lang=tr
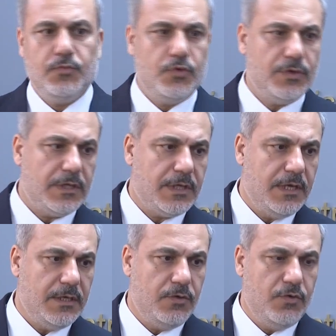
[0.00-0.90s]
Burada
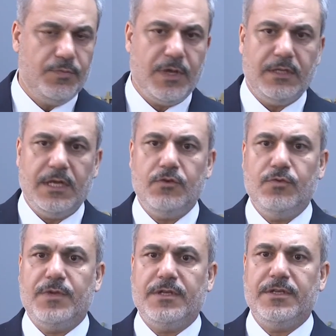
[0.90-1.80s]
da Lübnan'la,
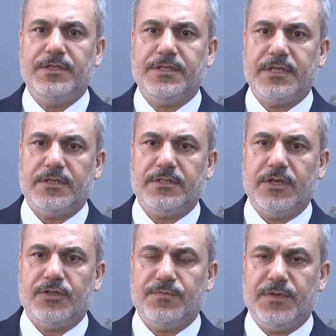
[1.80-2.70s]
Lübnan'ın
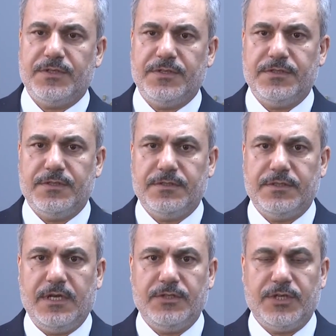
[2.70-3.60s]
istikrarsızlaştırmasını
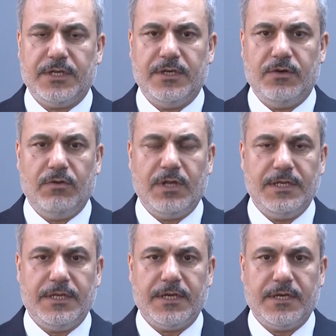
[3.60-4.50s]
sağlayacak
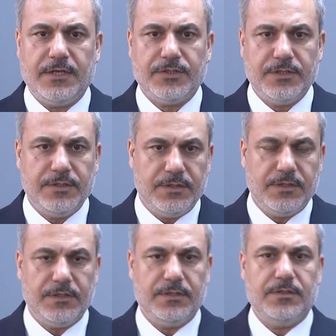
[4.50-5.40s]
olaylara karşı
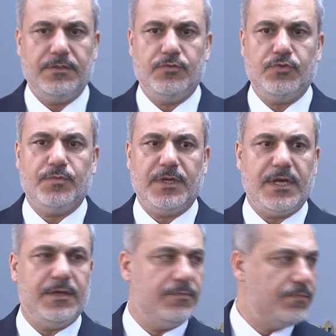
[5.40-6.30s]
e,
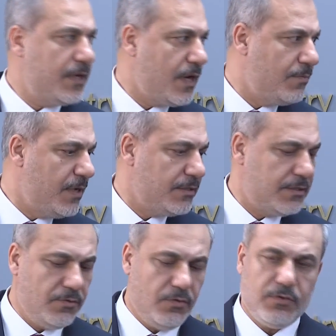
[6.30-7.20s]
durmada beraber
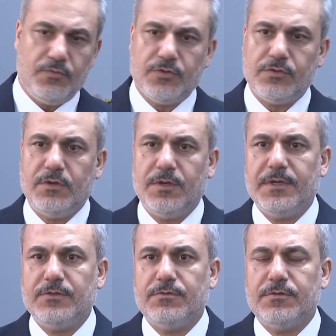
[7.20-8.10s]
olduğumuzu
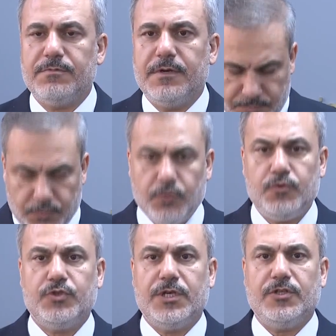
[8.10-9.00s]
söylemek istiyorum. Bu
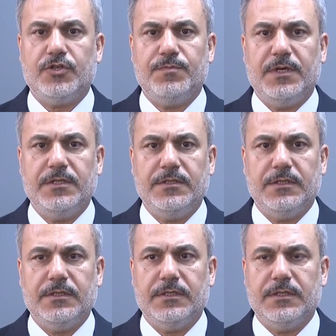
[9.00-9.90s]
çatışmanın
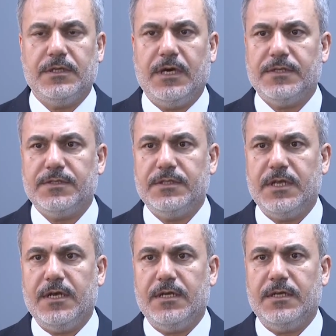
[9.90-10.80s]
e,
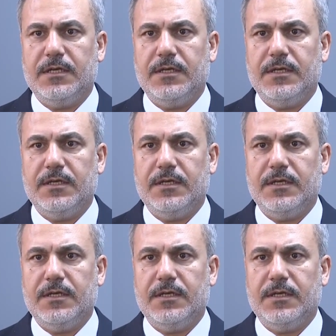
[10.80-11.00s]
aslında